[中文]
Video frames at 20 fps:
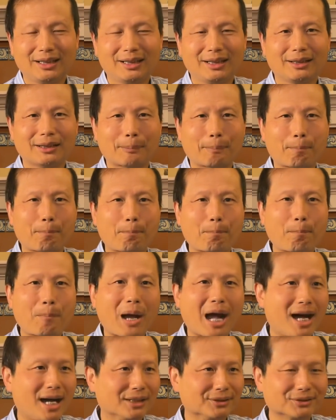那
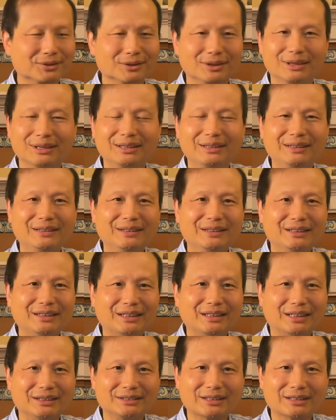怕说，呃，